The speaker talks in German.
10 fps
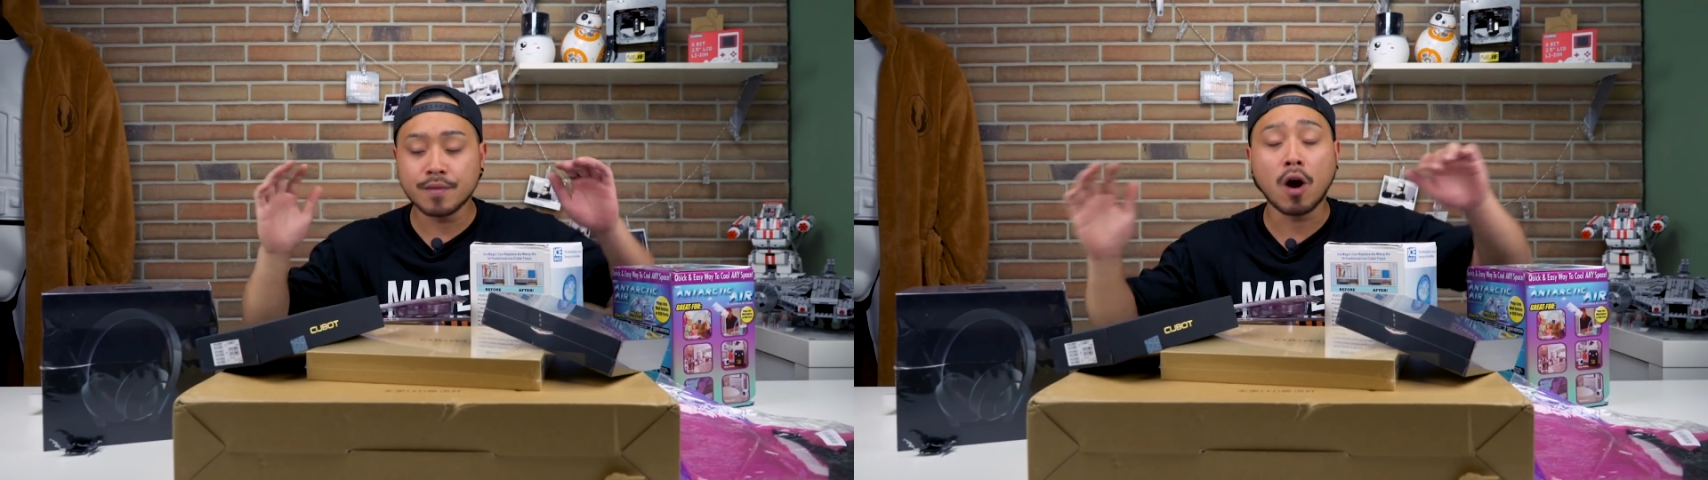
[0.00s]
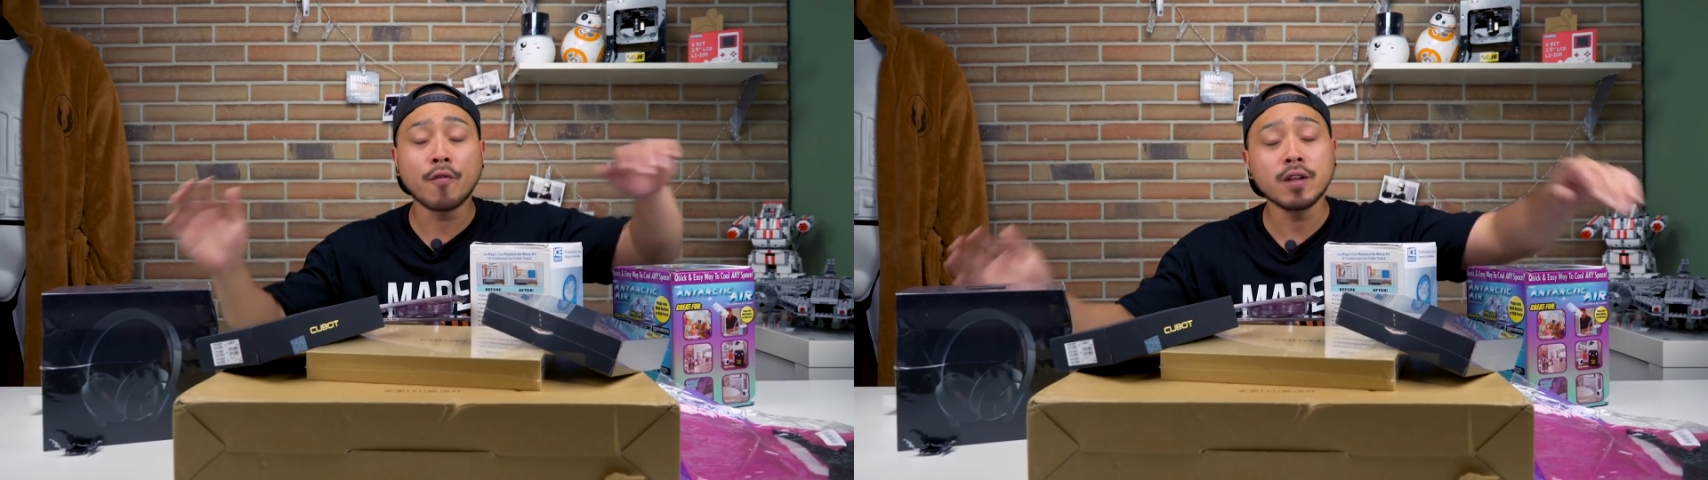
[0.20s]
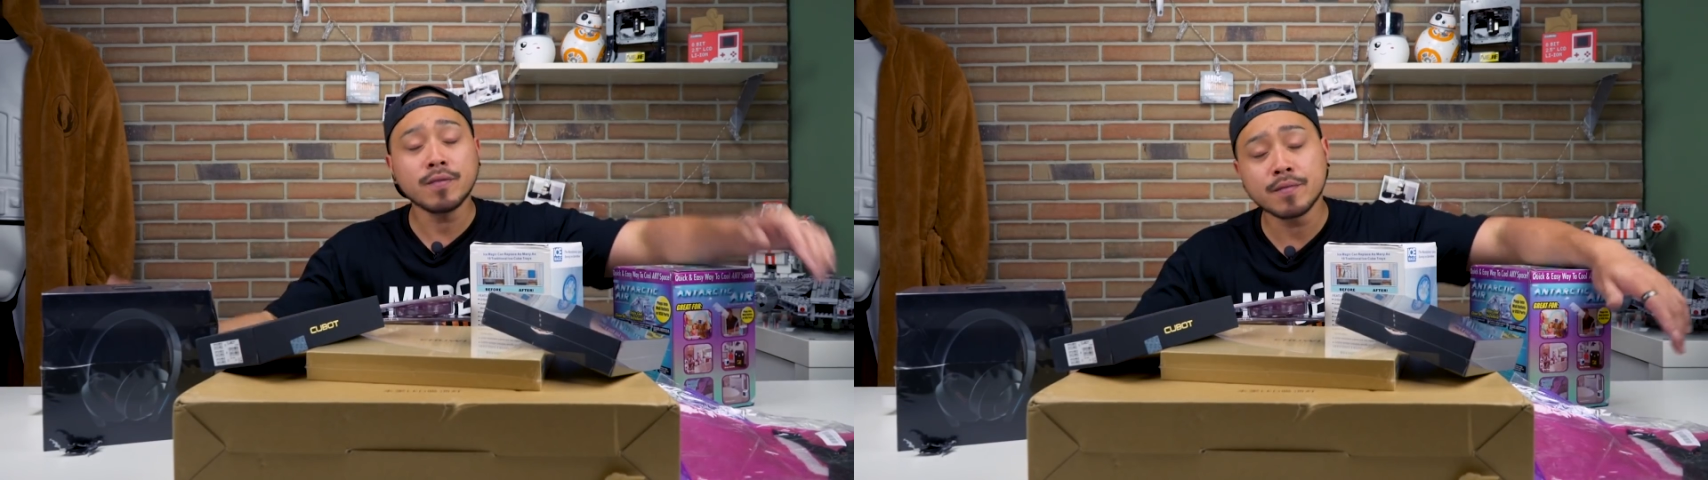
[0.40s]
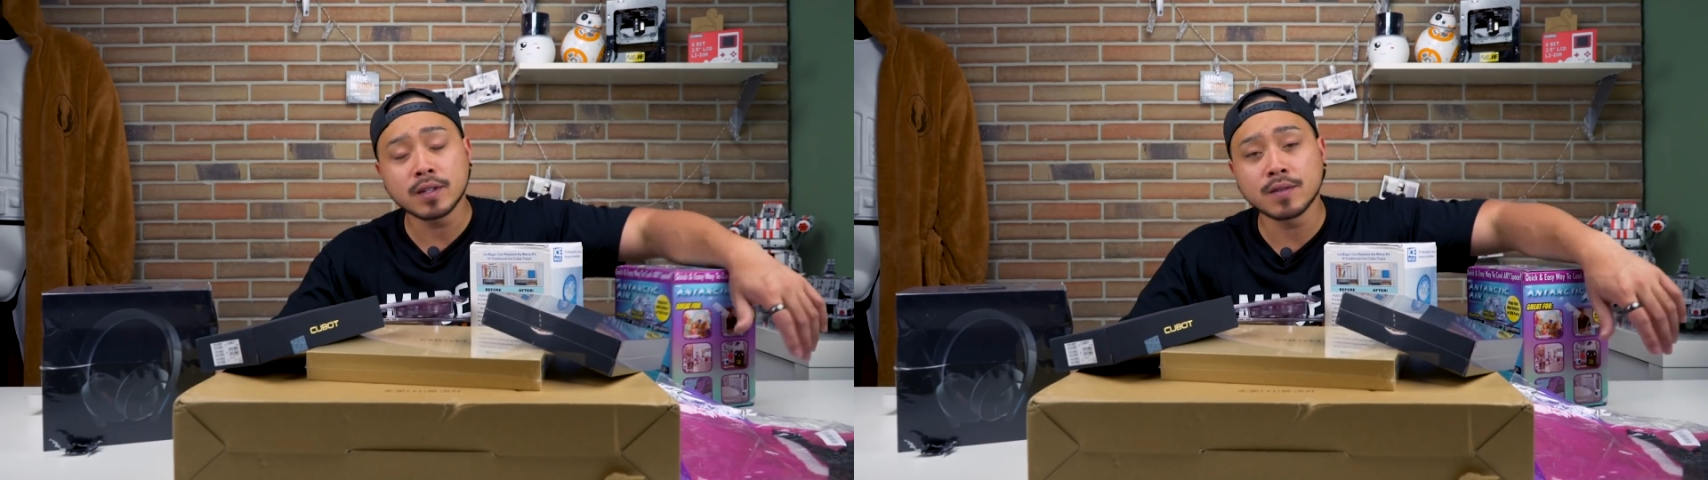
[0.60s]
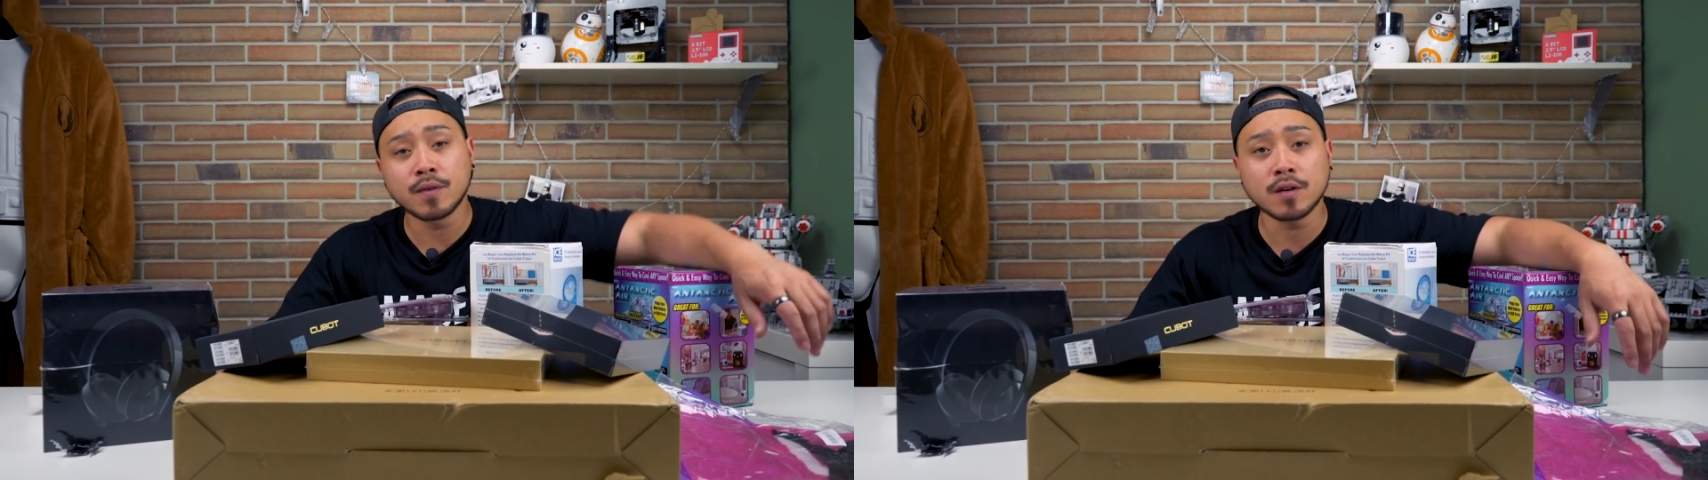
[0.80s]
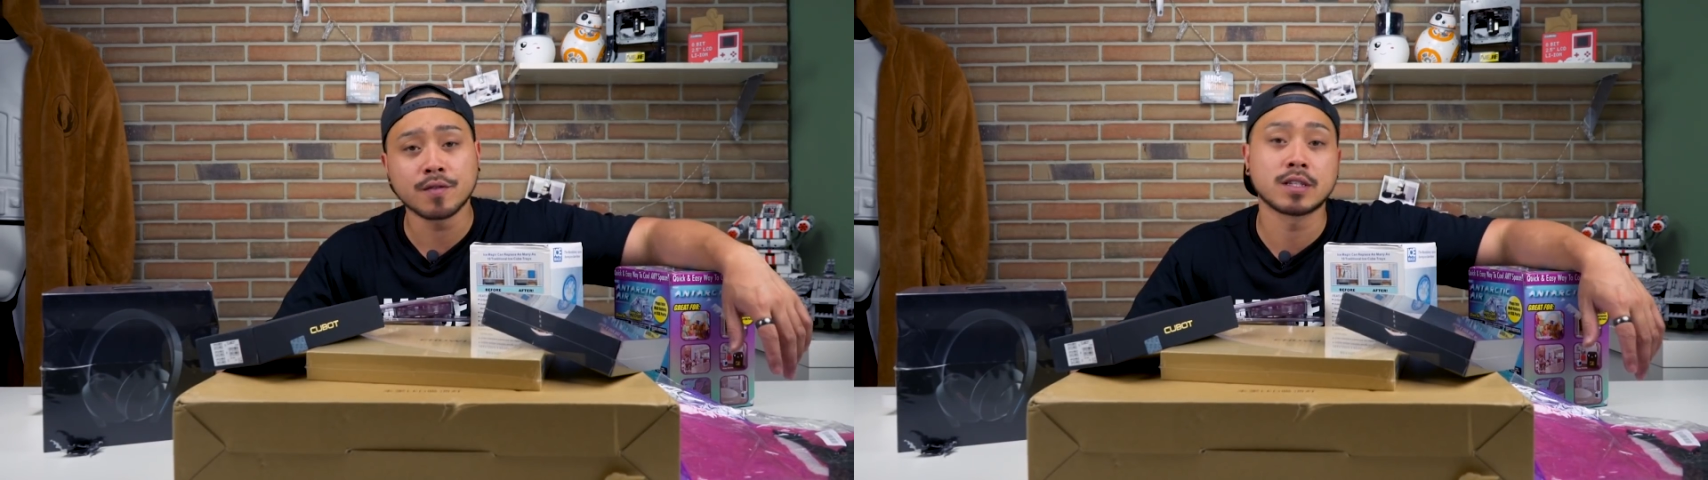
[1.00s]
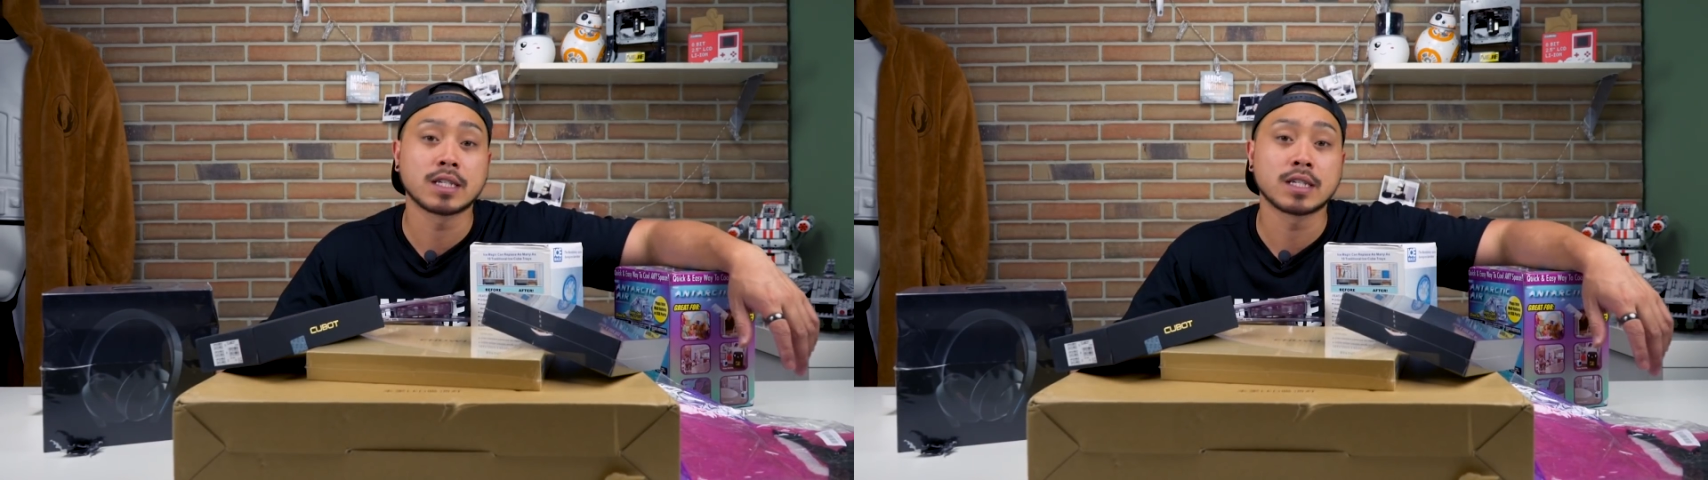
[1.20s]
Auf jeden Fall wird die Woche